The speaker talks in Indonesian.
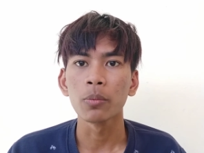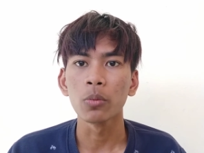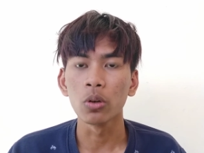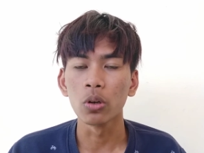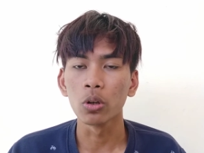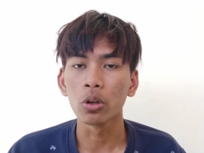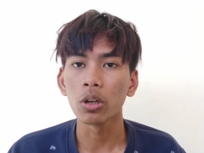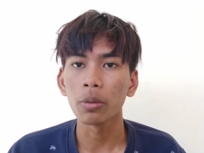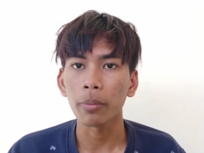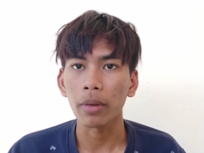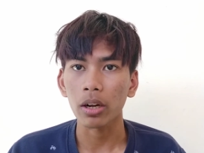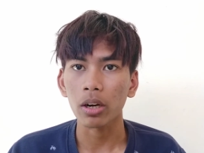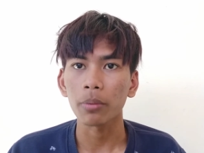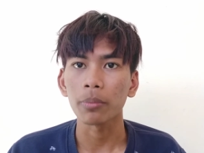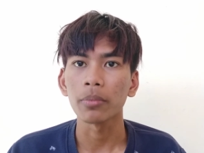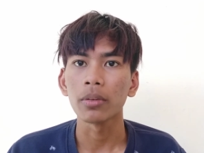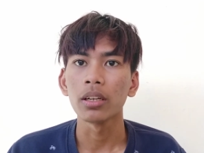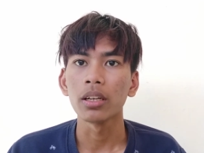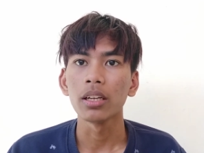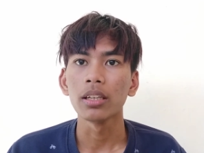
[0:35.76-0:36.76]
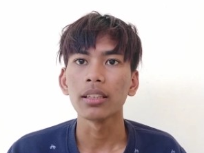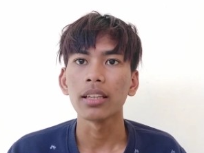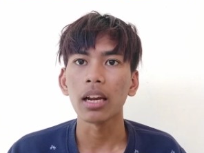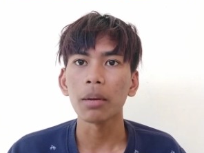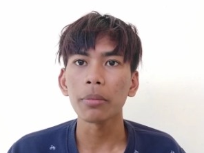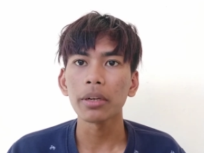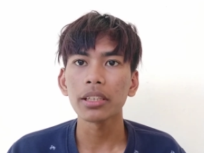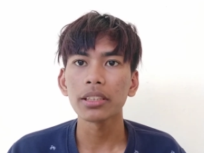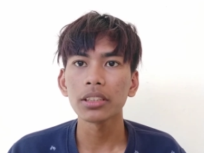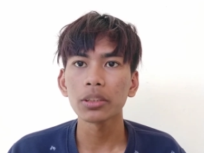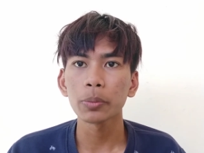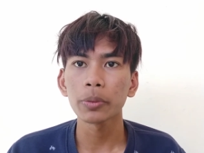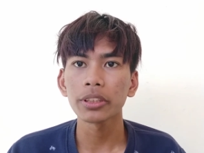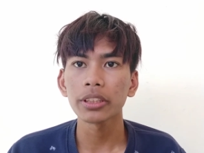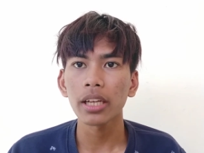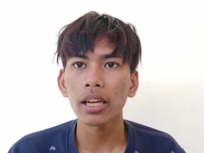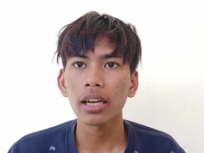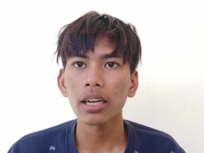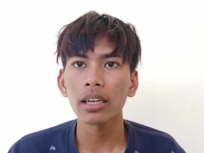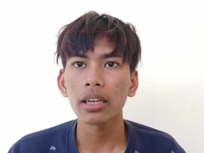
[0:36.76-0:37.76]
Bulughul Maram. Dalam edisi
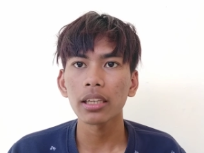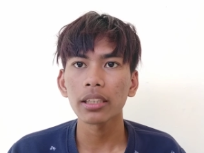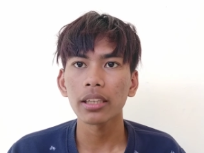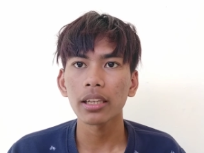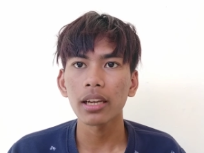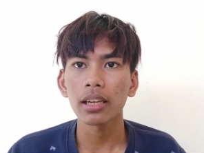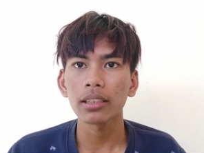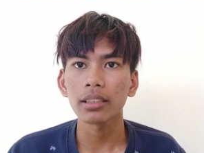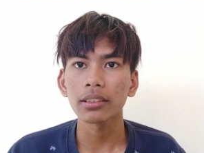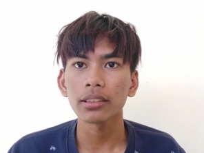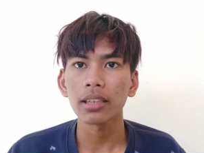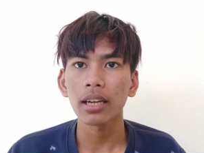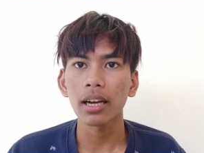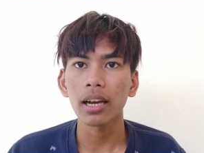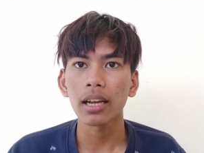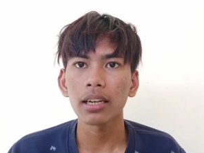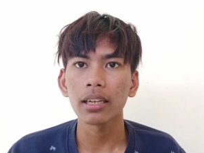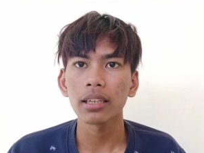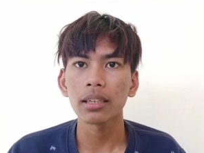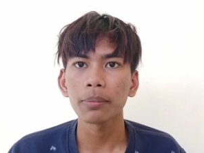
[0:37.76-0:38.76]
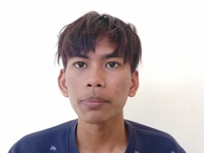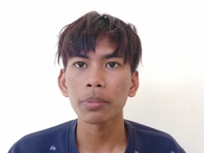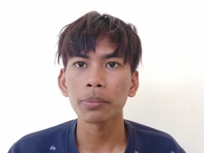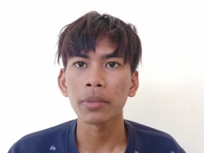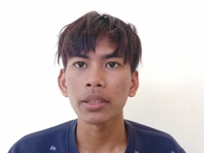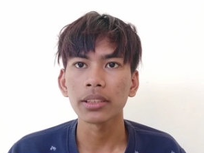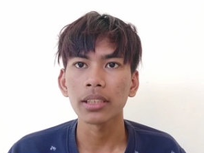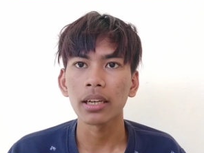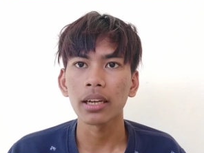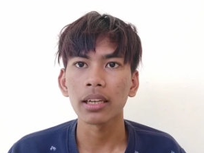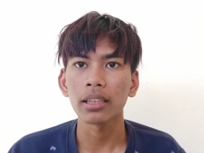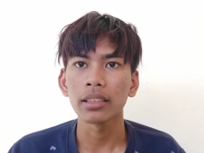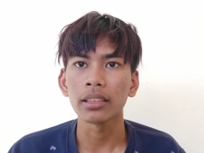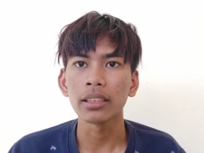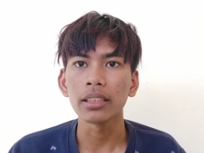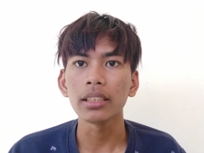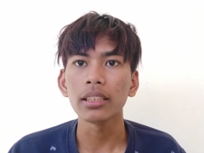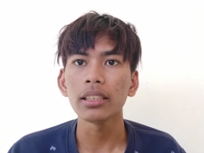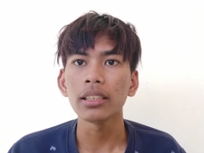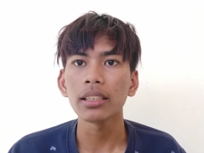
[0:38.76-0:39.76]
spesial yang ada di tangan pembaca
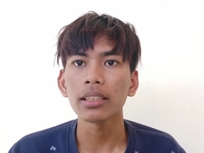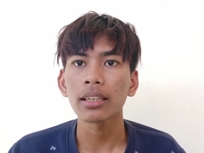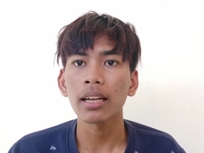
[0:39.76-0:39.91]
ini,